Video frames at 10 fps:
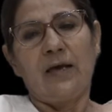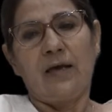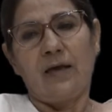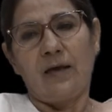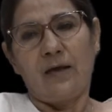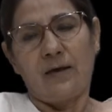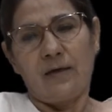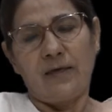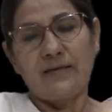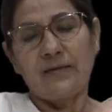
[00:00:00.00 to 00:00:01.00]

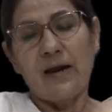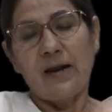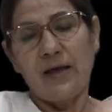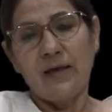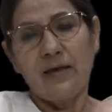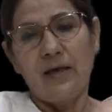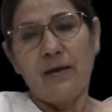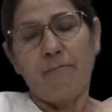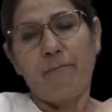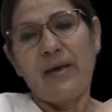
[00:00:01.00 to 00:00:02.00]
eh, de esta ley
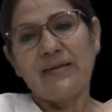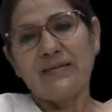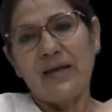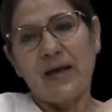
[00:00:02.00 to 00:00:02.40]
pese